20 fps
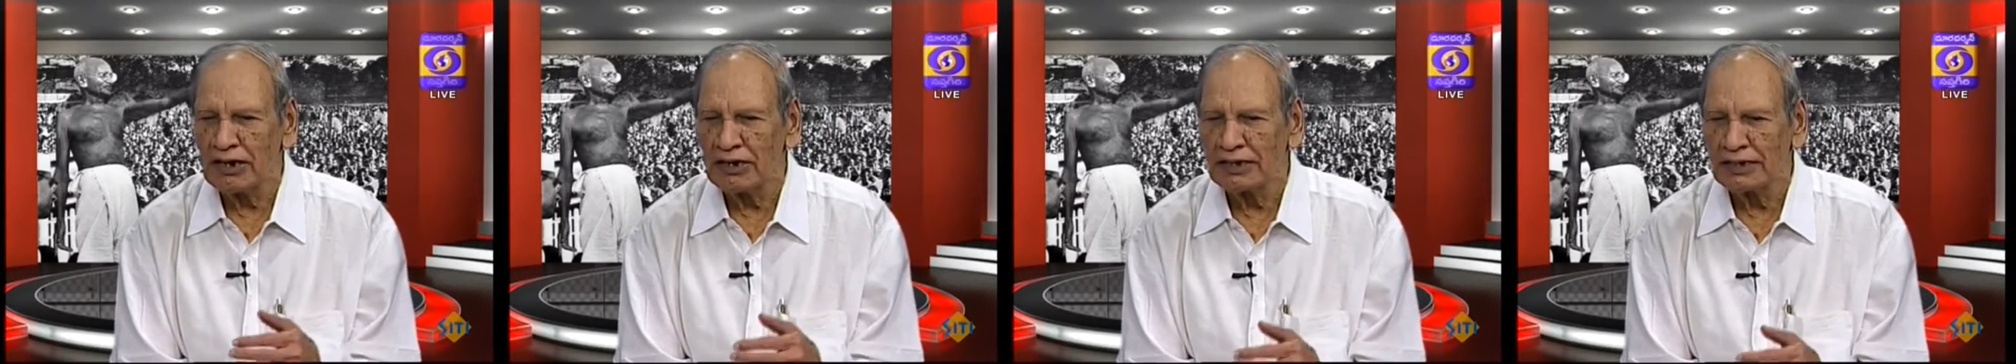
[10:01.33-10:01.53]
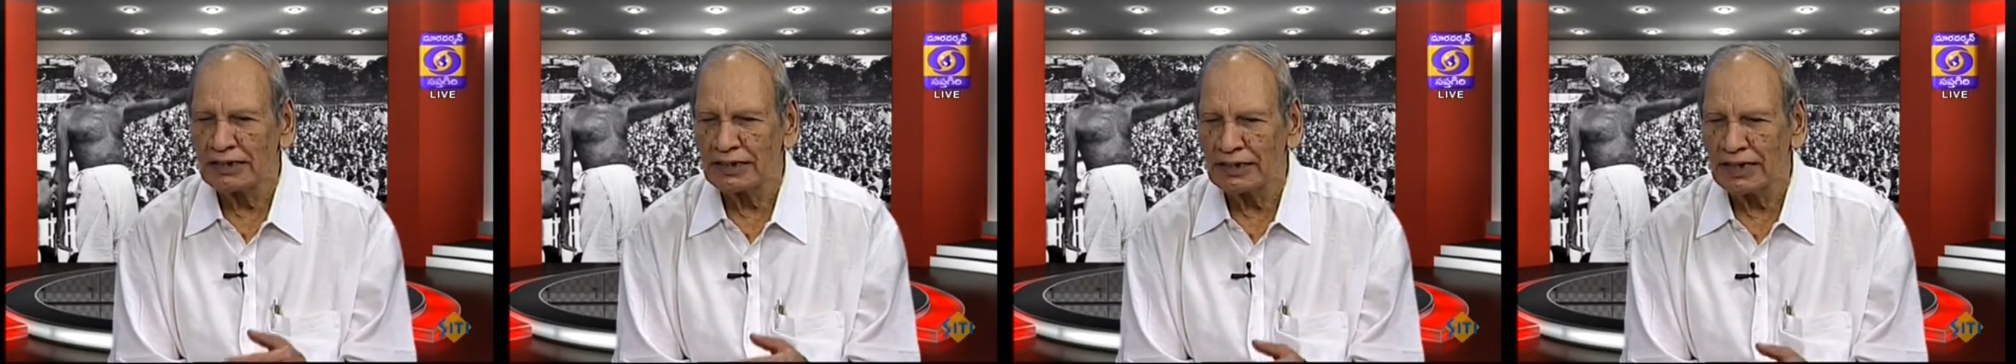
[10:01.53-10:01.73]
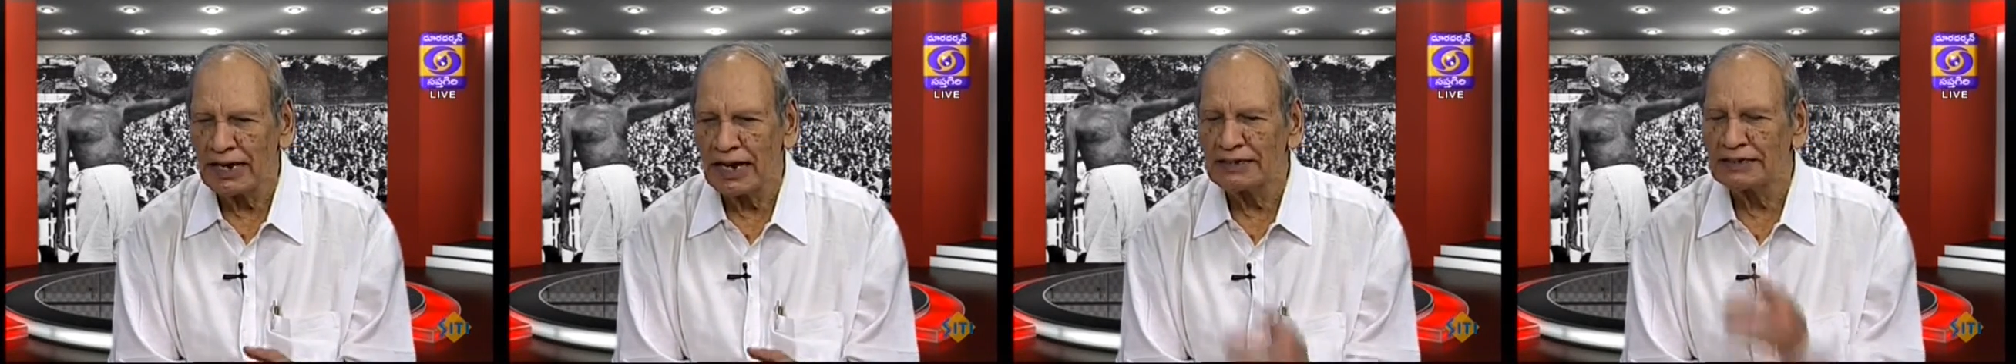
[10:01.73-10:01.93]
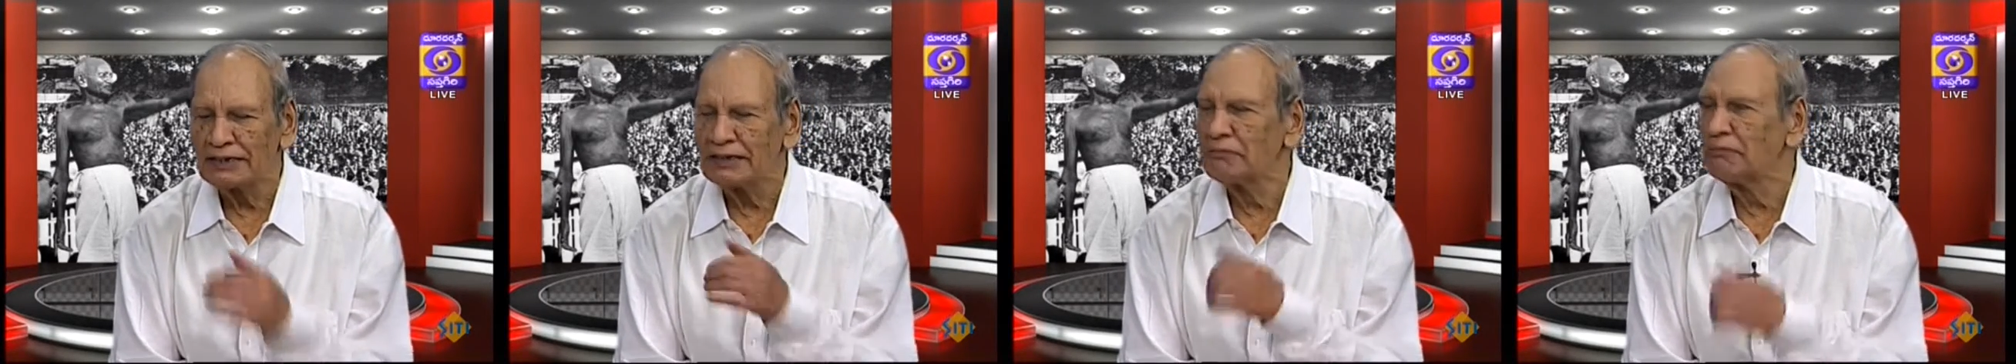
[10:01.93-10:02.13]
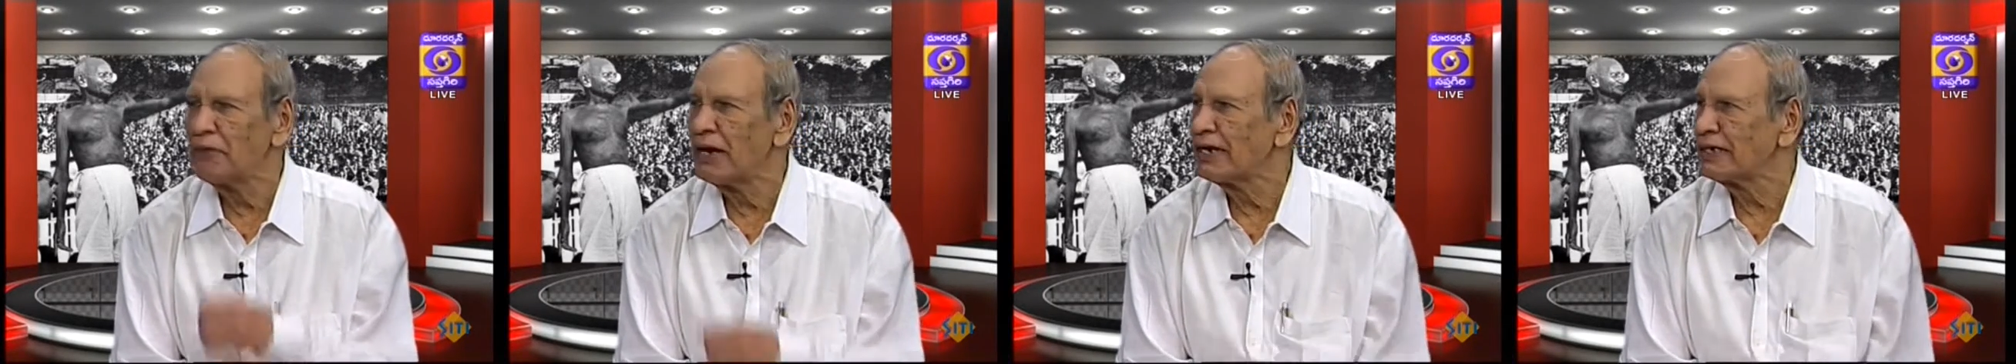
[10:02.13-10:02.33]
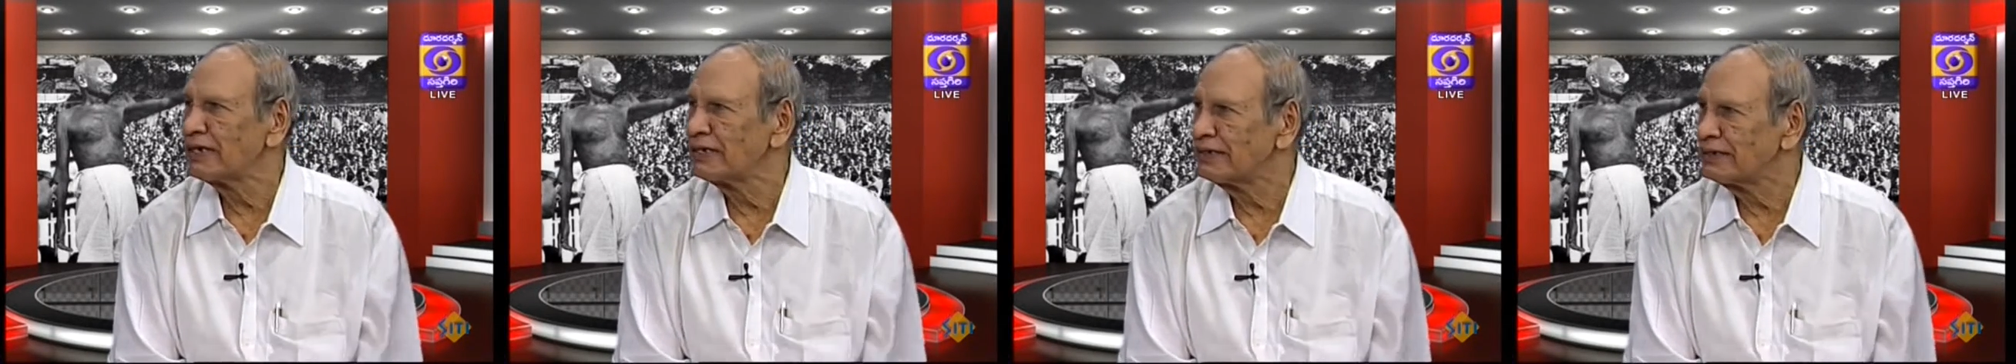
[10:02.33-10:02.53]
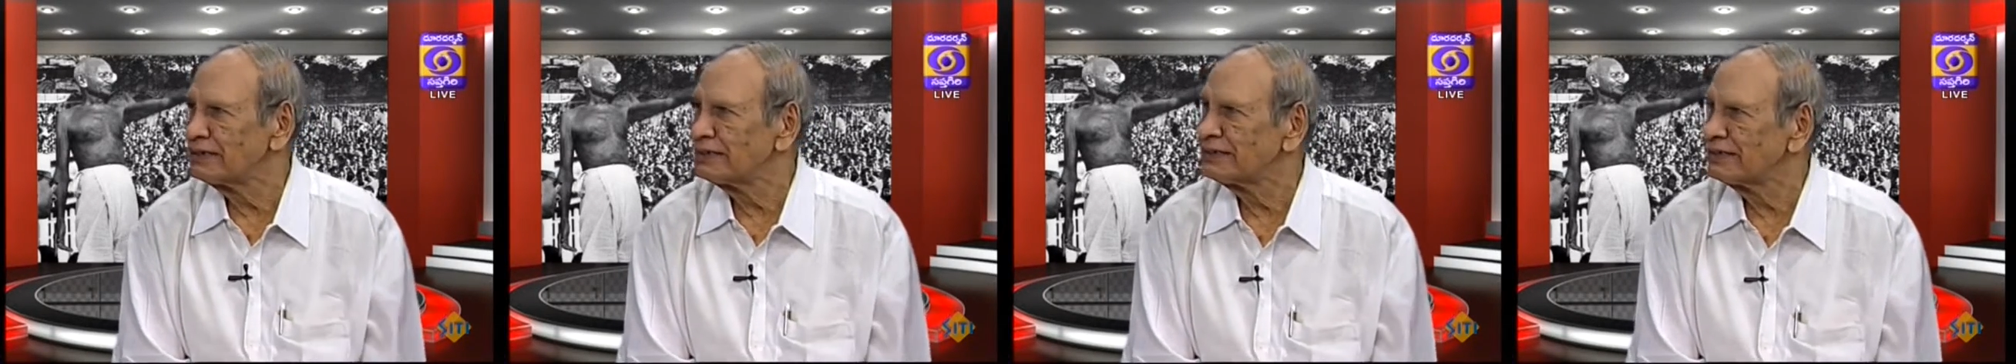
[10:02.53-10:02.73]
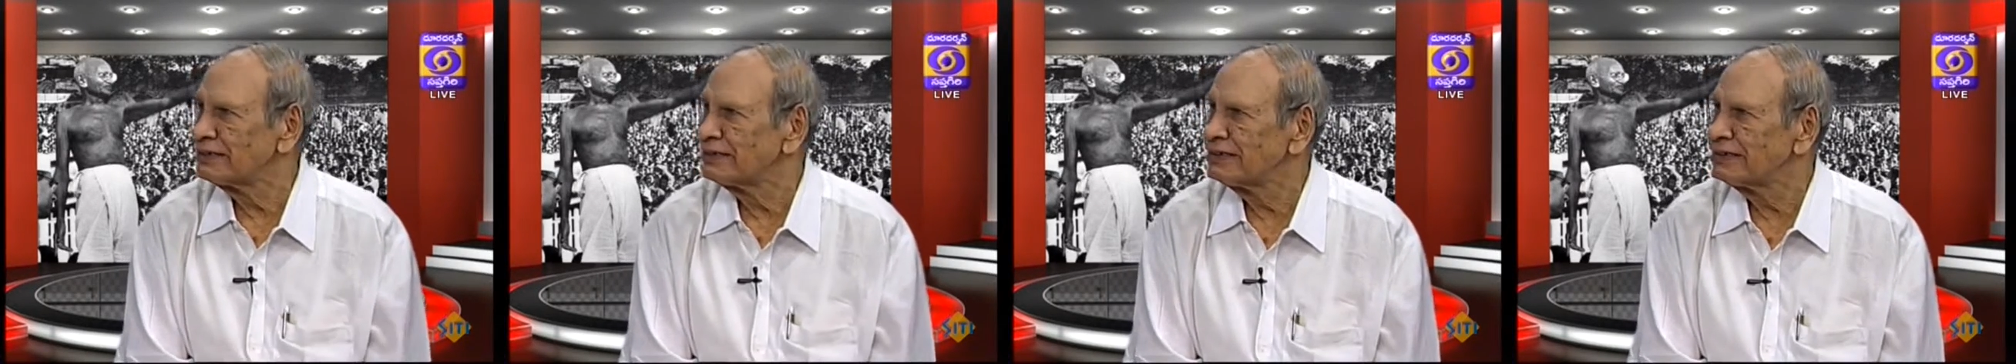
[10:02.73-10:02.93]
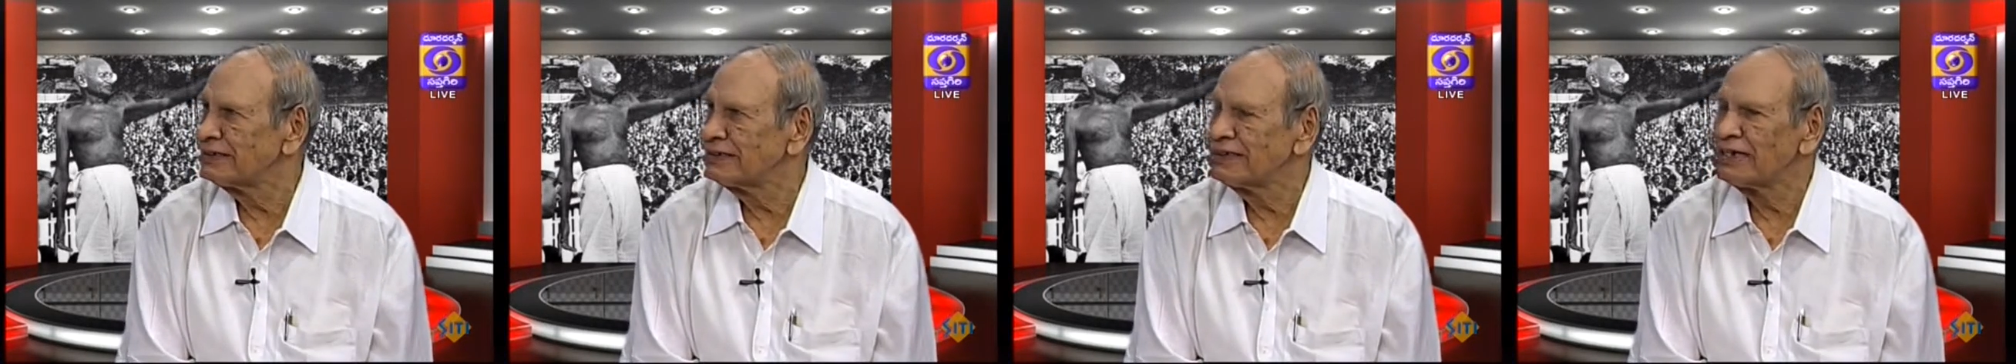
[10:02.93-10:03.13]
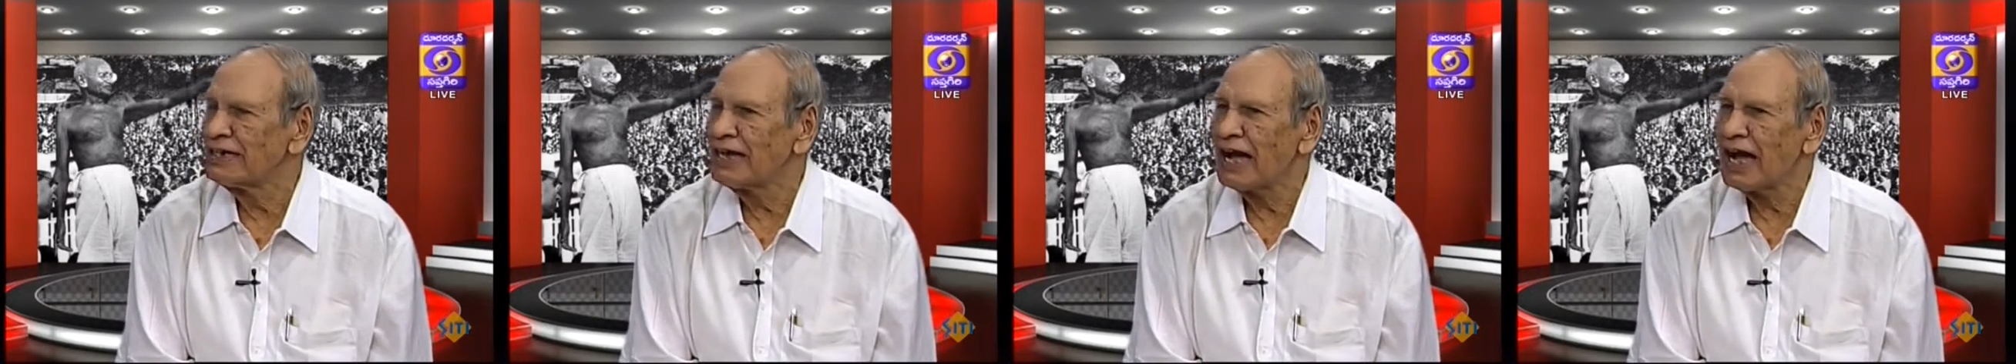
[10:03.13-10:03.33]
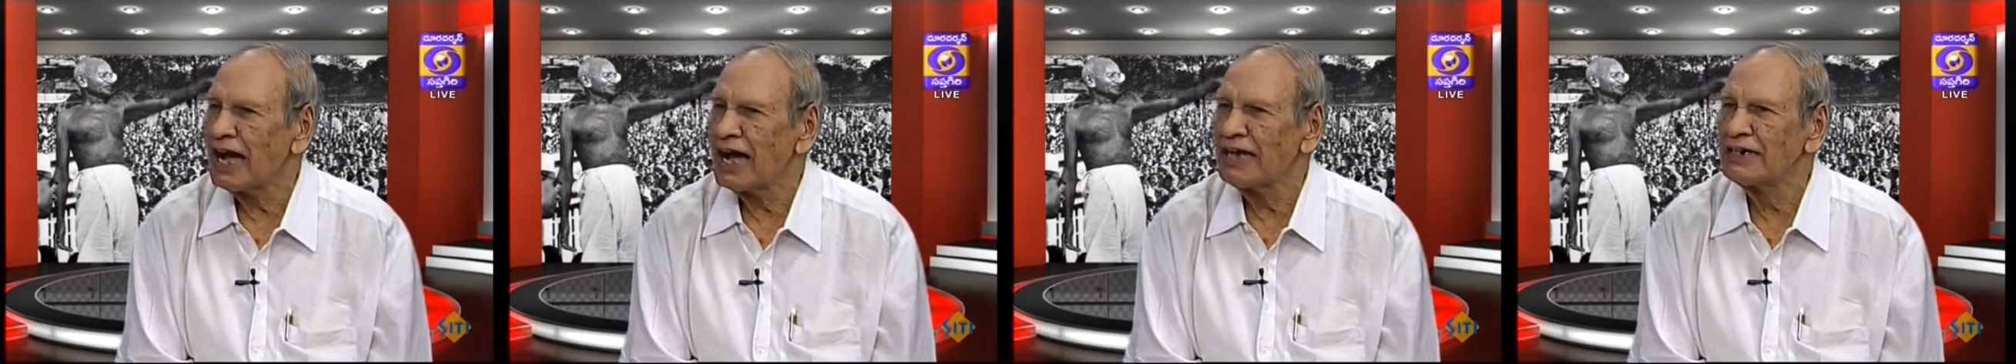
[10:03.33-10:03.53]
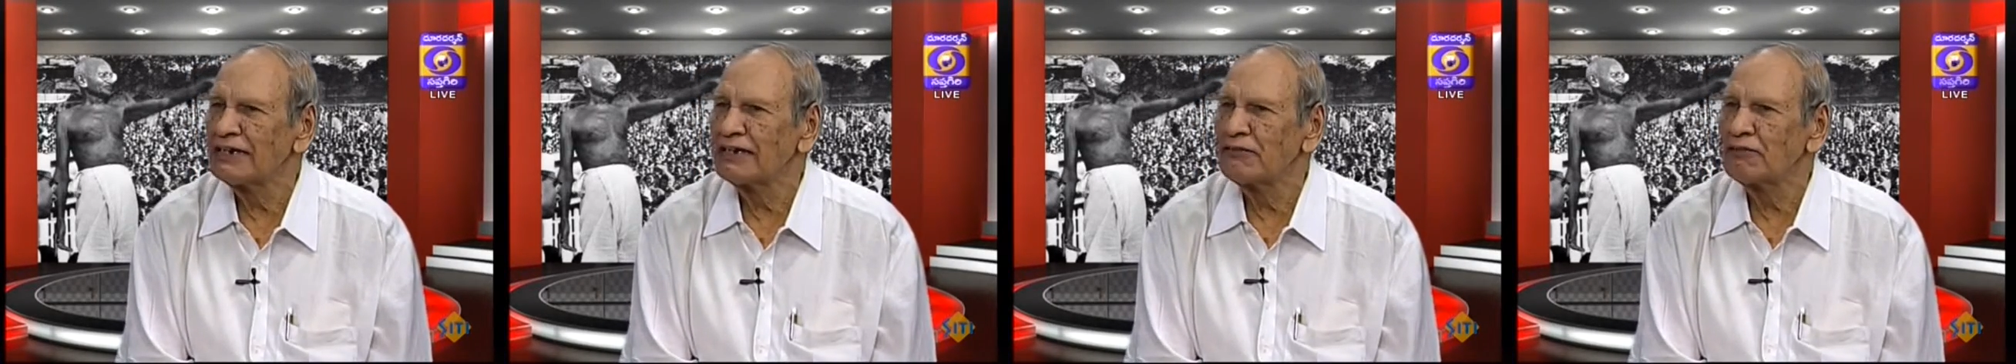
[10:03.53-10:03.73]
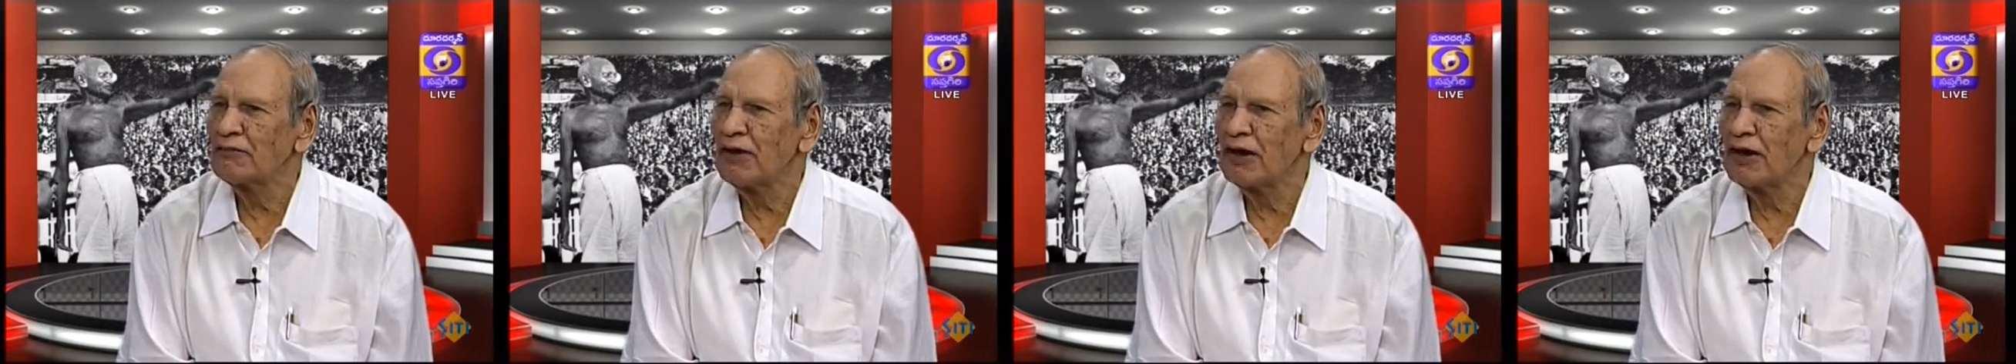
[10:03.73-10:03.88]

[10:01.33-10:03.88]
అనే క్రాషింగ్ బ్యాంక్ని ఆయన